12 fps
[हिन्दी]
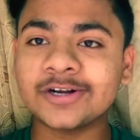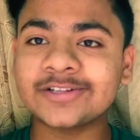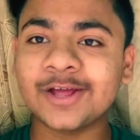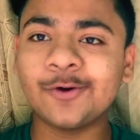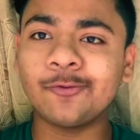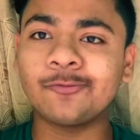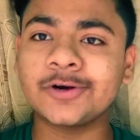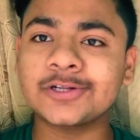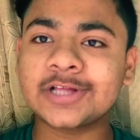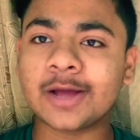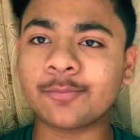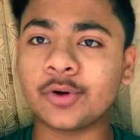फ्रेंड्स आई होप
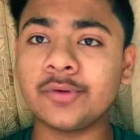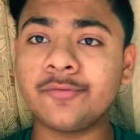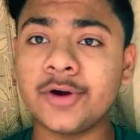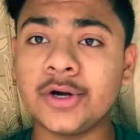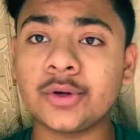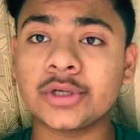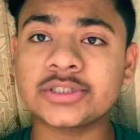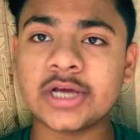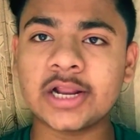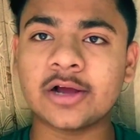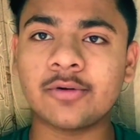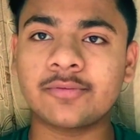फ्रेंड्स कि आपको ये वीडियो अच्छा
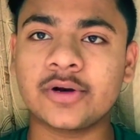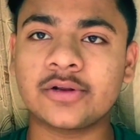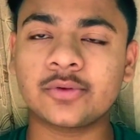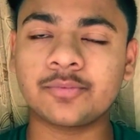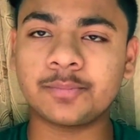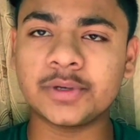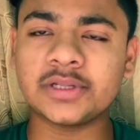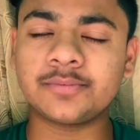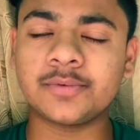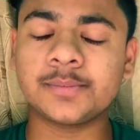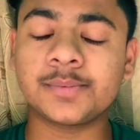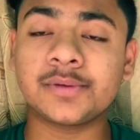लगा हो फ्रेंड्स तो प्लीज
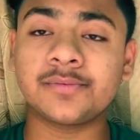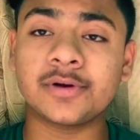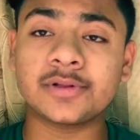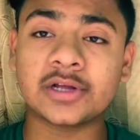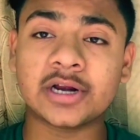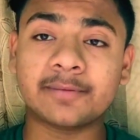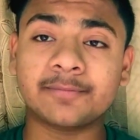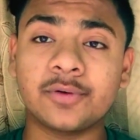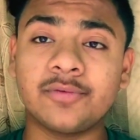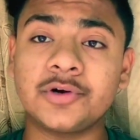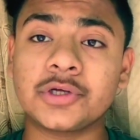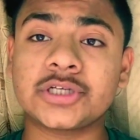प्लीज प्लीज फ्रेंड्स अगर आपको
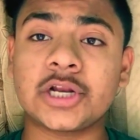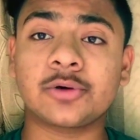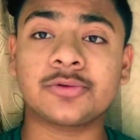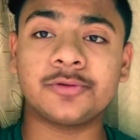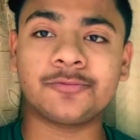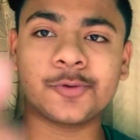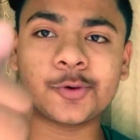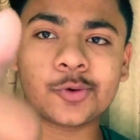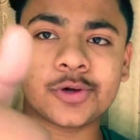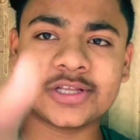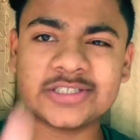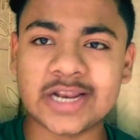वीडियो अच्छा लगा तो इस वीडियो को
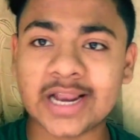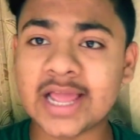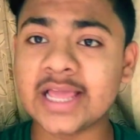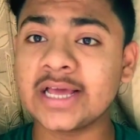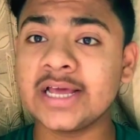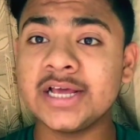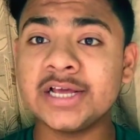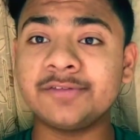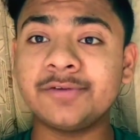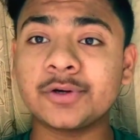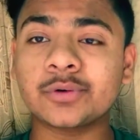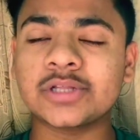कीजिए लाइक इस
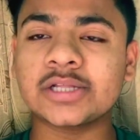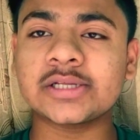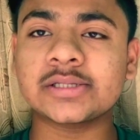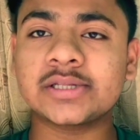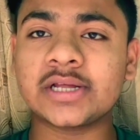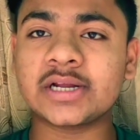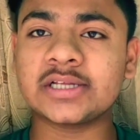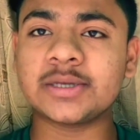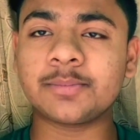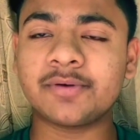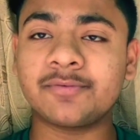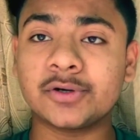वीडियो को ज़्यादा शेयर कीजिए
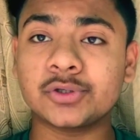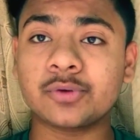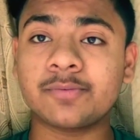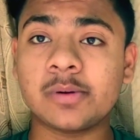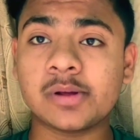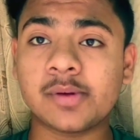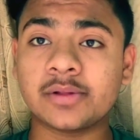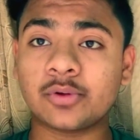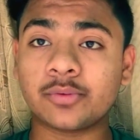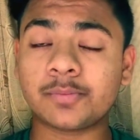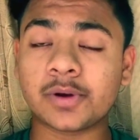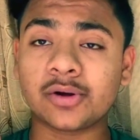अपने फ्रेंड्स और फैमिली के पास
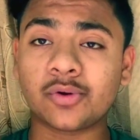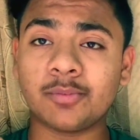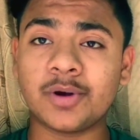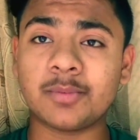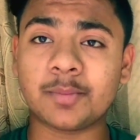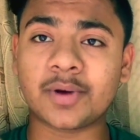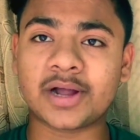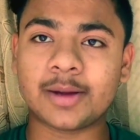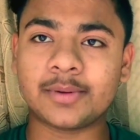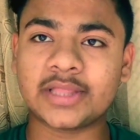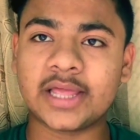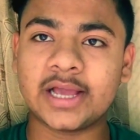और फ्रेंड कमेंट में पक्का
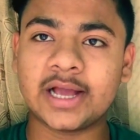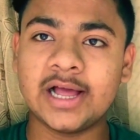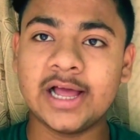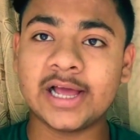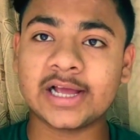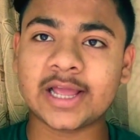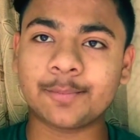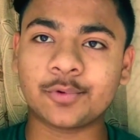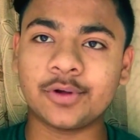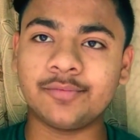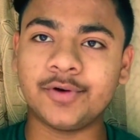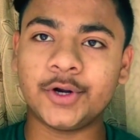बताइएगा कि
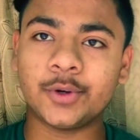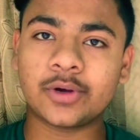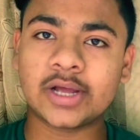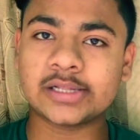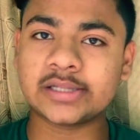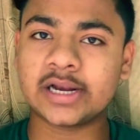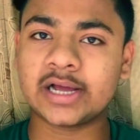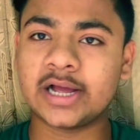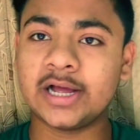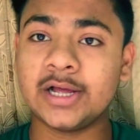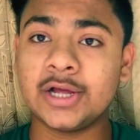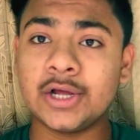आपको ये वीडियो कैसा
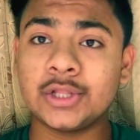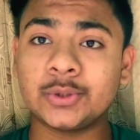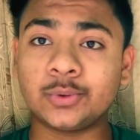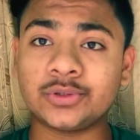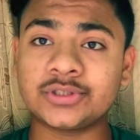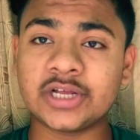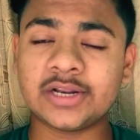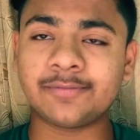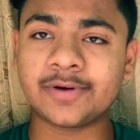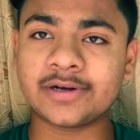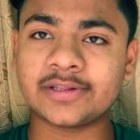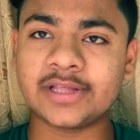लगा तो चलिए
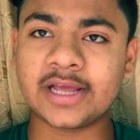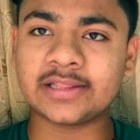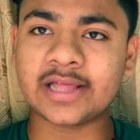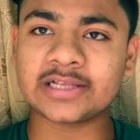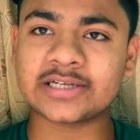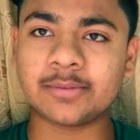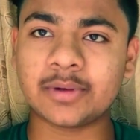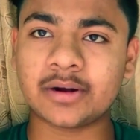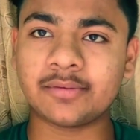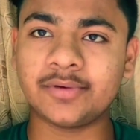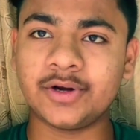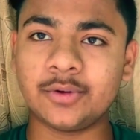फ्रेंड्स यही था आज का हमारा
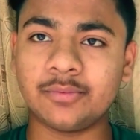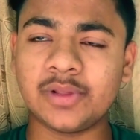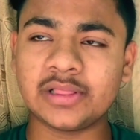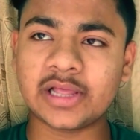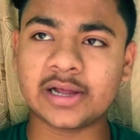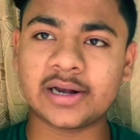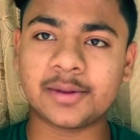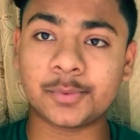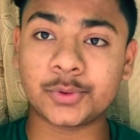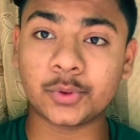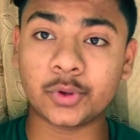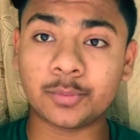वीडियो मिलता है अगले
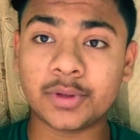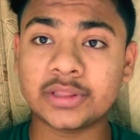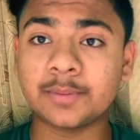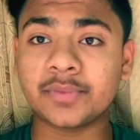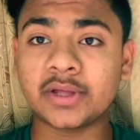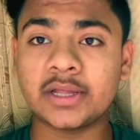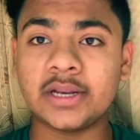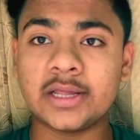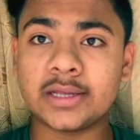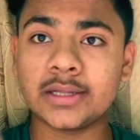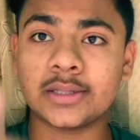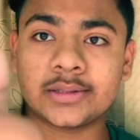एपिसोड में तब तक के
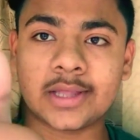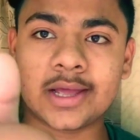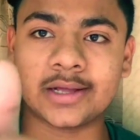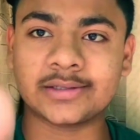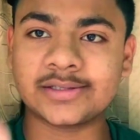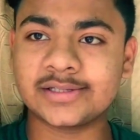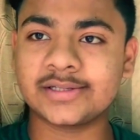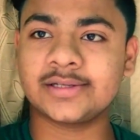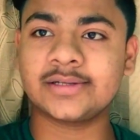लिए थैंक्स